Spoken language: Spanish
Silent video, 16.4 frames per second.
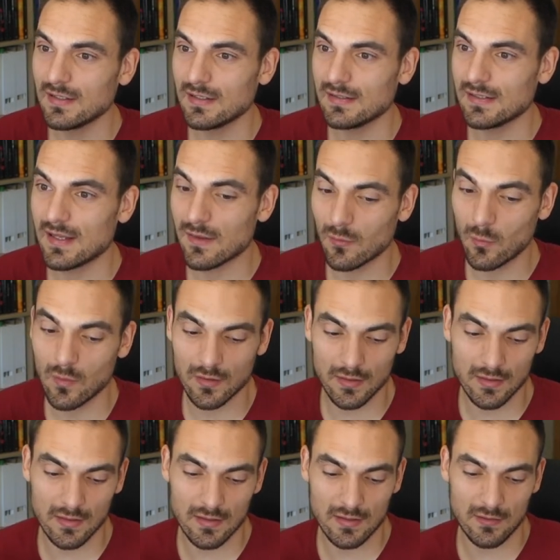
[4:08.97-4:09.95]
Ya digo,
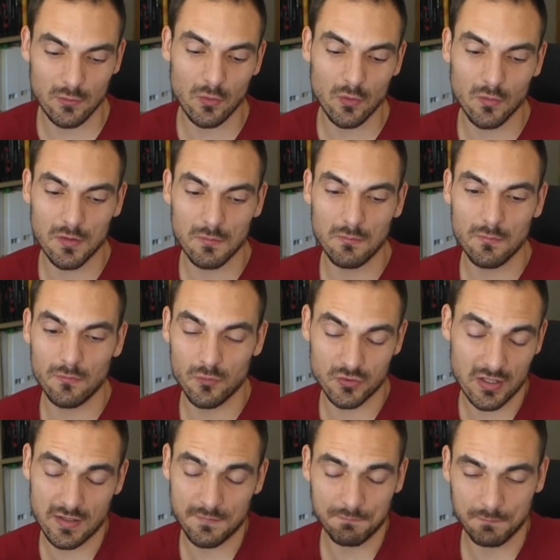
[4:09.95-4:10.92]
eh, no lo o
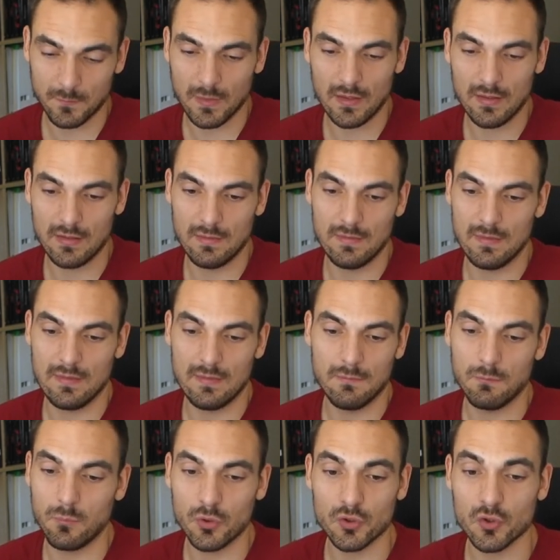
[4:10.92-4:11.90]
sea,
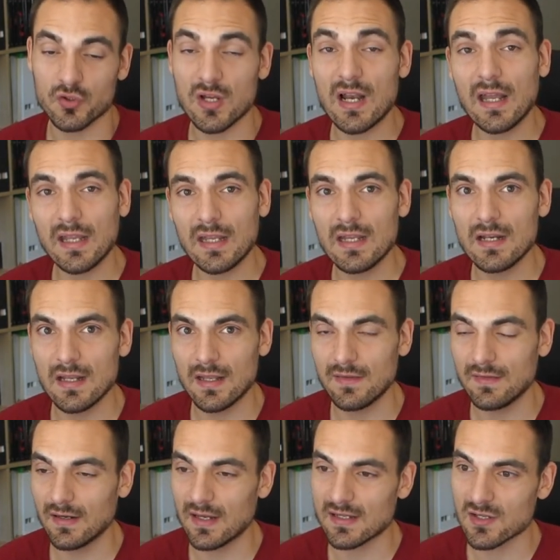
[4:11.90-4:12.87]
puestos a elegir
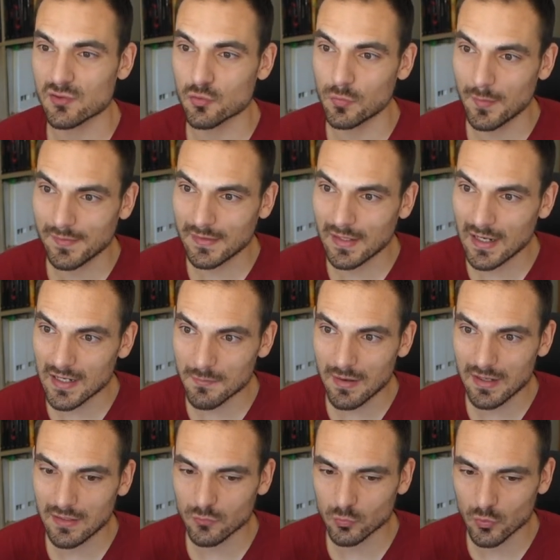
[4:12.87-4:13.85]
entre que se suplemente el
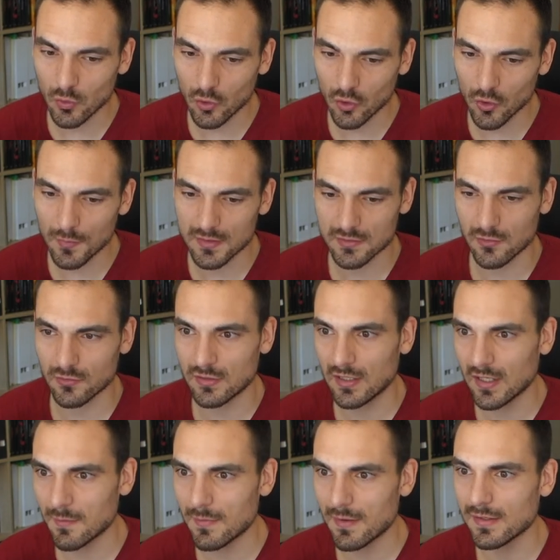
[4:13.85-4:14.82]
animal y tú te lo comes y lo
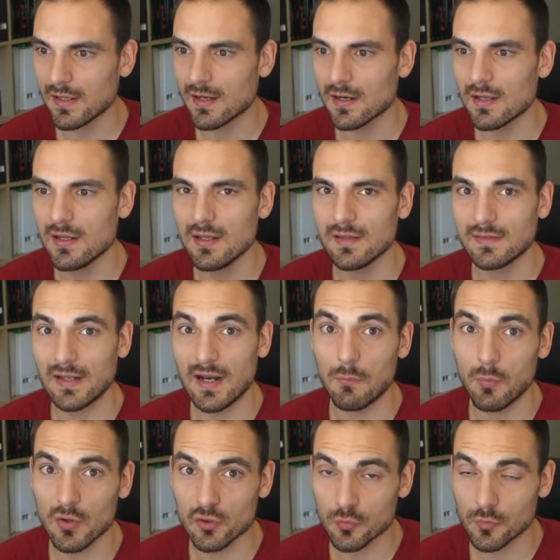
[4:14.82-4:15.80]
tienes que matar, te la
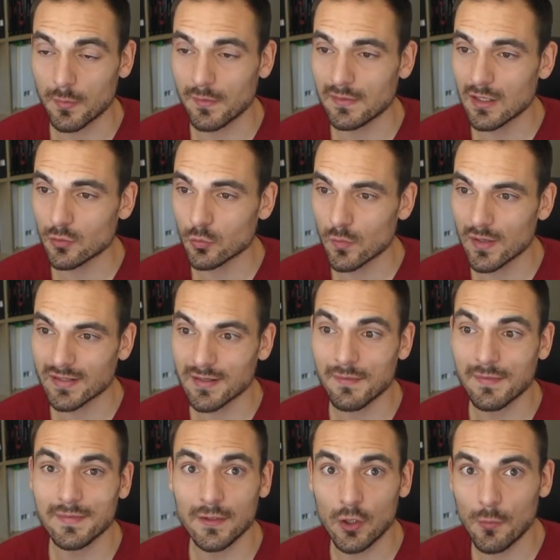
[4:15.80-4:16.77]
puedes suplementar tú
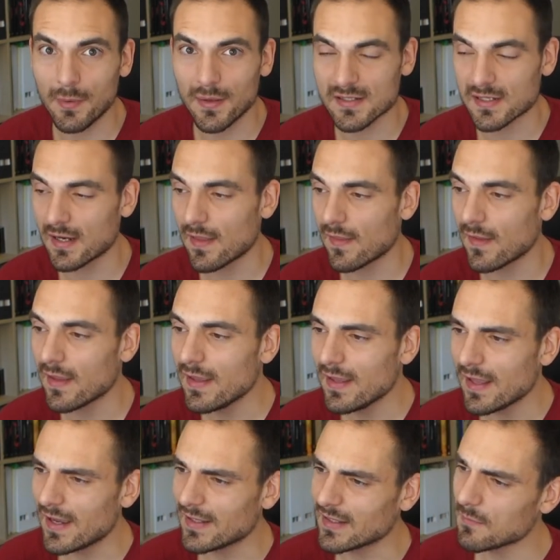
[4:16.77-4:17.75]
directamente y no pasa nada.
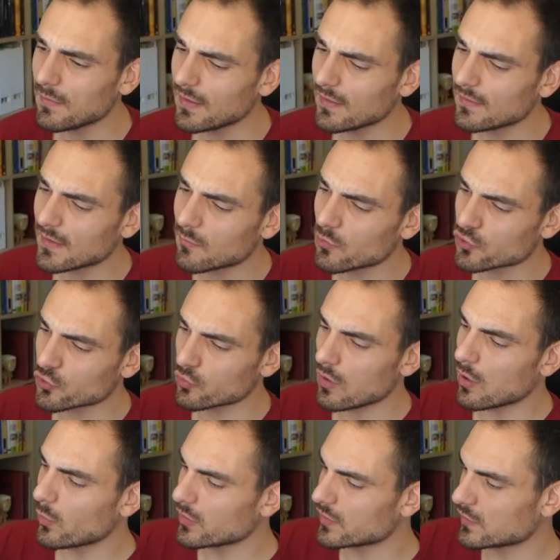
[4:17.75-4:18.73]
Ahí también entramos en
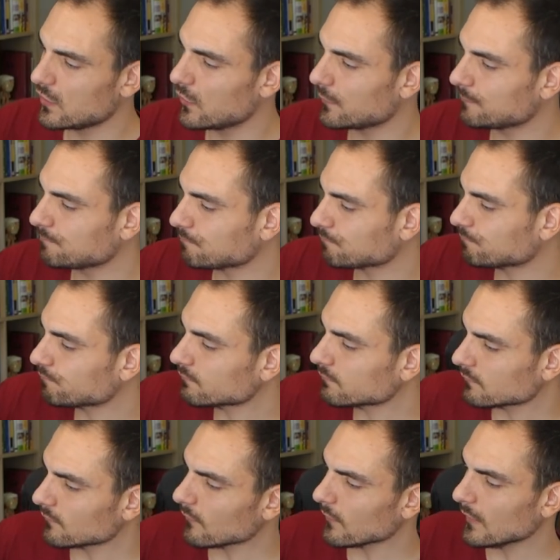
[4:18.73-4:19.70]
una cuestión
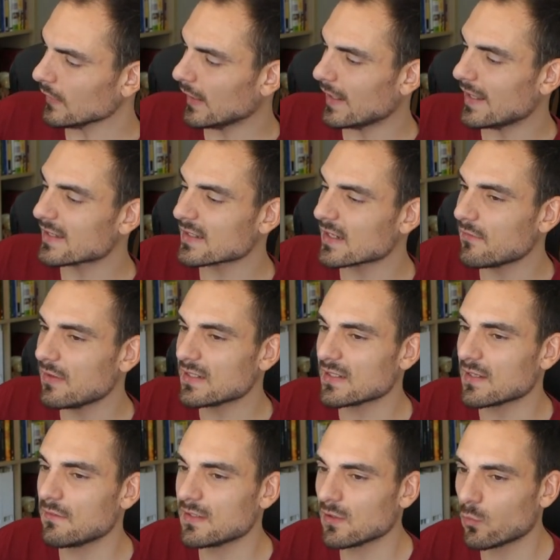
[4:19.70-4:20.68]
que ya sabéis
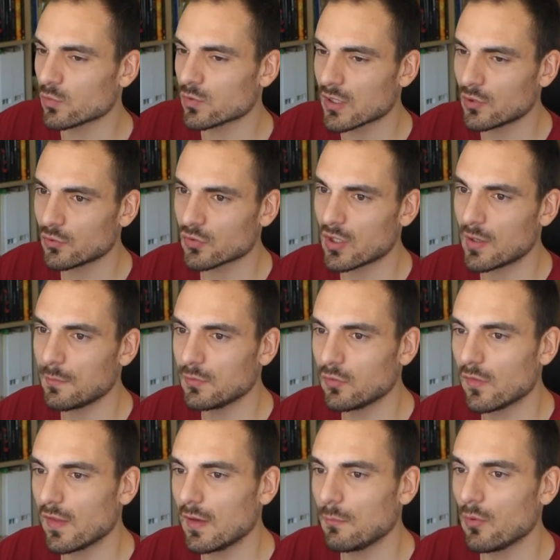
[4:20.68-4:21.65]
si habéis escuchado otros
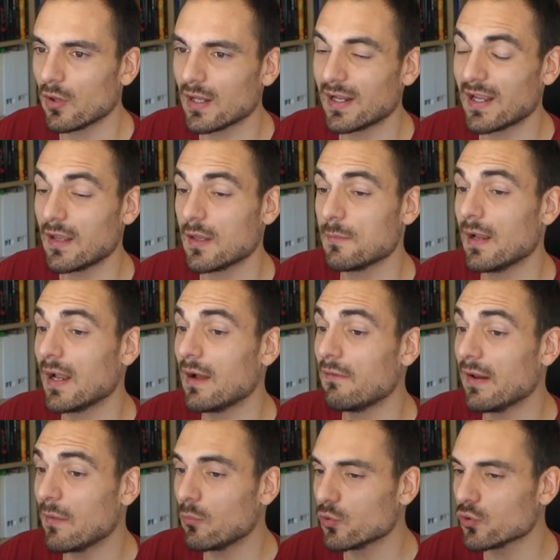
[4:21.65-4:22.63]
capítulos del podcast que a mí me
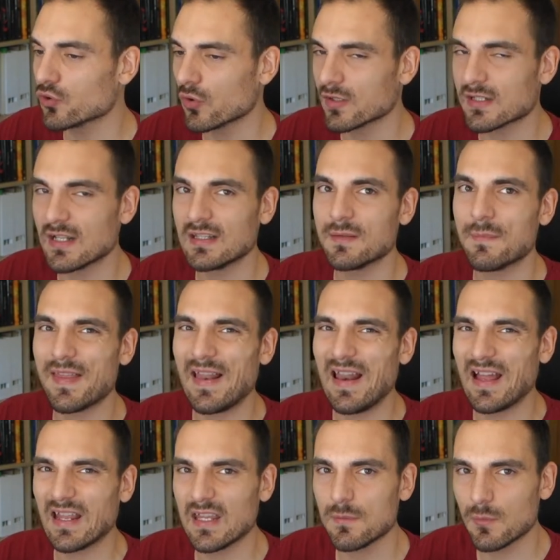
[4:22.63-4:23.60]
cabrea mucho, que es el tema de
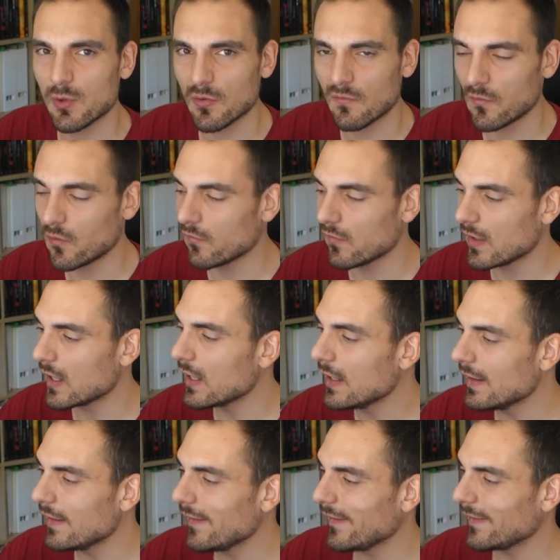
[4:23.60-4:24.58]
la quimiofobia,
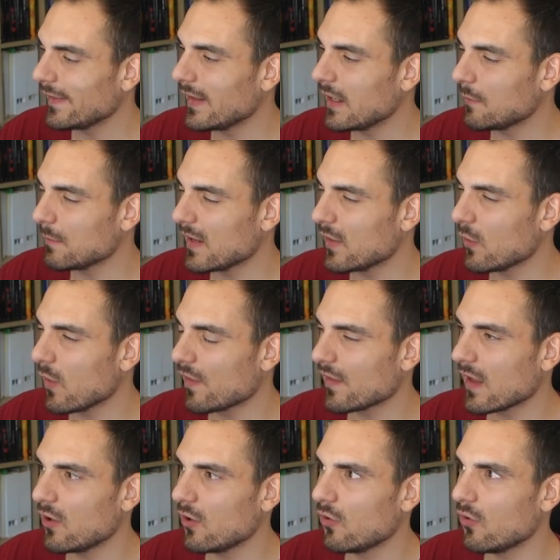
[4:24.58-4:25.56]
del miedo
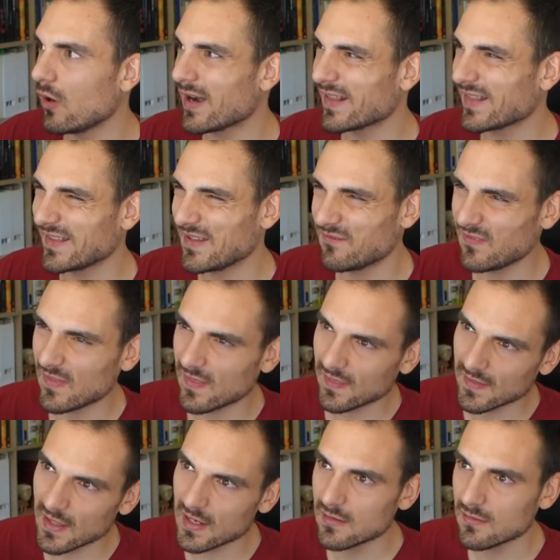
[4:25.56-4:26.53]
hacia lo
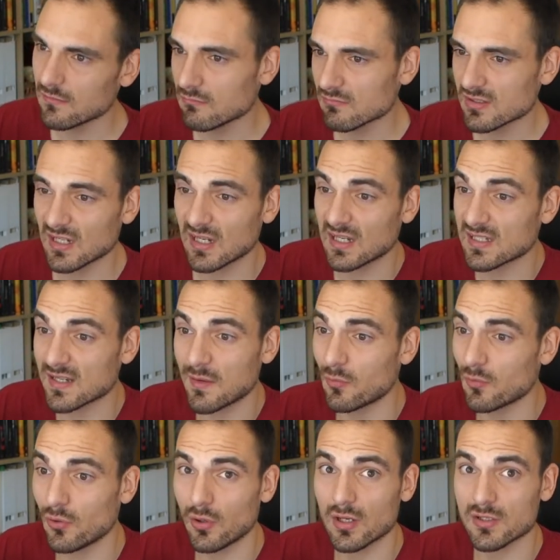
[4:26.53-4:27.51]
artificial, si es que
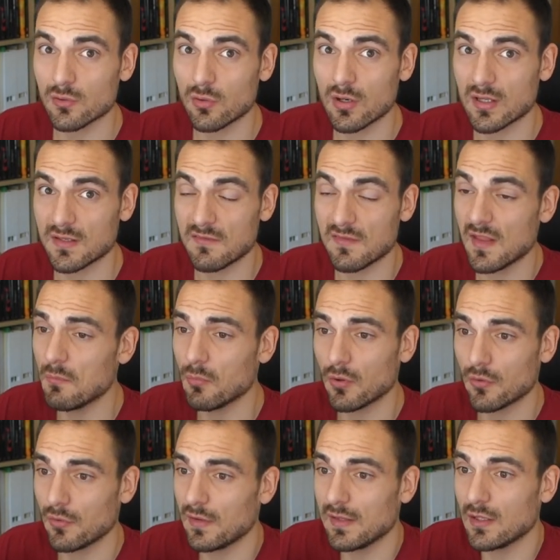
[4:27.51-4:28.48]
sabemos lo que es lo artificial,
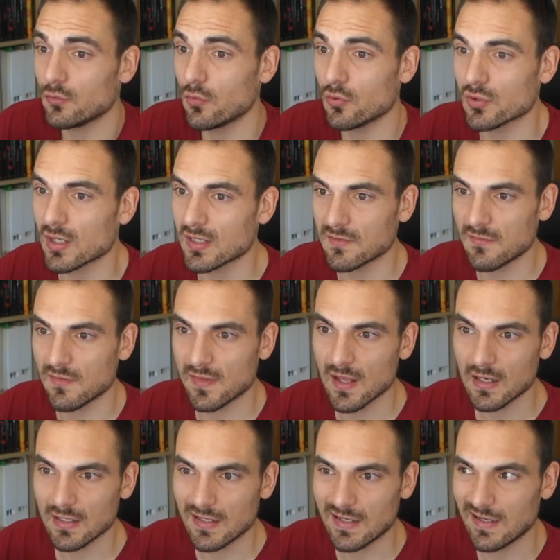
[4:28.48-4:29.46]
porque hoy en día todo es
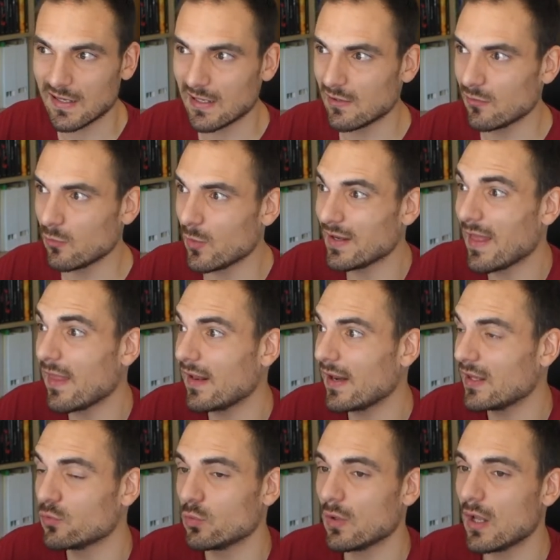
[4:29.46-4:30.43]
artificial y no hay nada
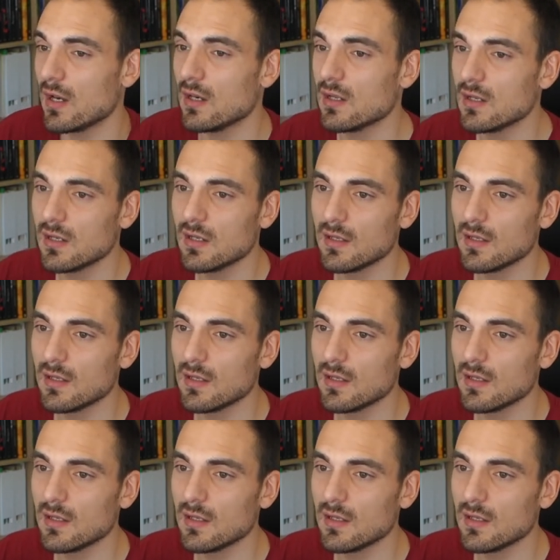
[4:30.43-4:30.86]
natural.